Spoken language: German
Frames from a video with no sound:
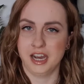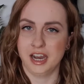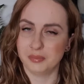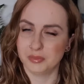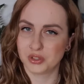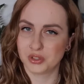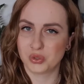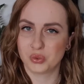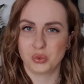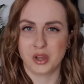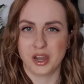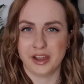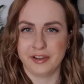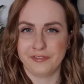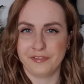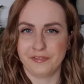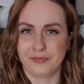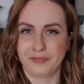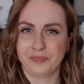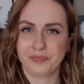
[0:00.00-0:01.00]
Arme zu
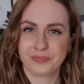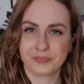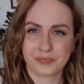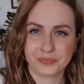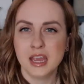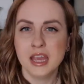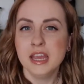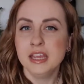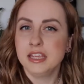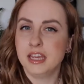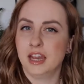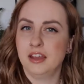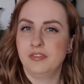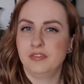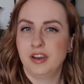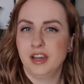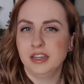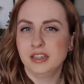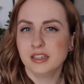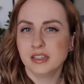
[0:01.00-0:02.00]
greifen. Ja, ein
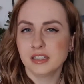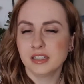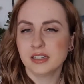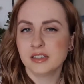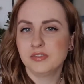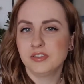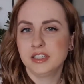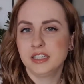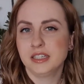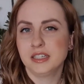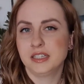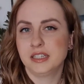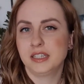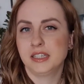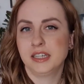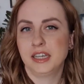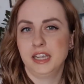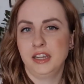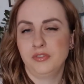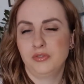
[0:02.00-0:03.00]
weiteres wichtiges
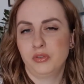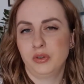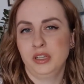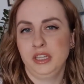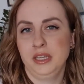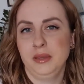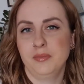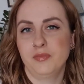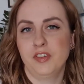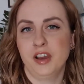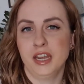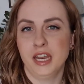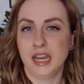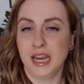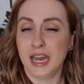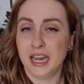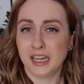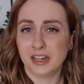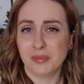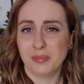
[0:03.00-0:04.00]
Dekret von ihm war dann
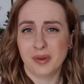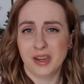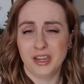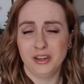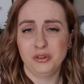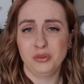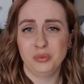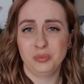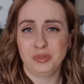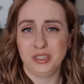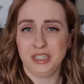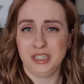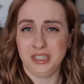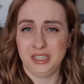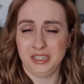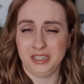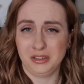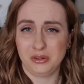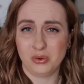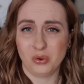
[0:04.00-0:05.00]
allgemein, um
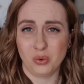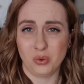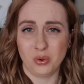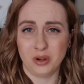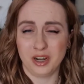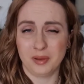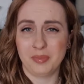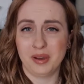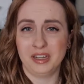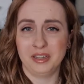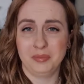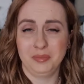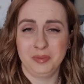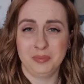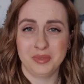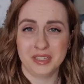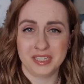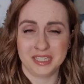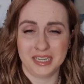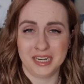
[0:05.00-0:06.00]
die Corona-Pandemie ein
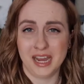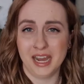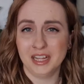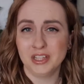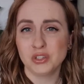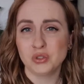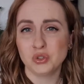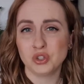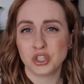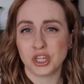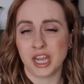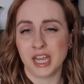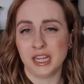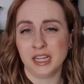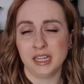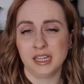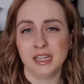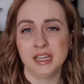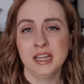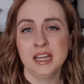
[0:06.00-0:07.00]
bisschen
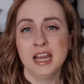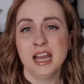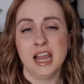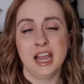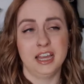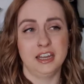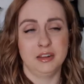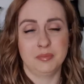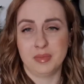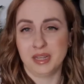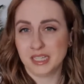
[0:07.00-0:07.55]
einzuschränken, eine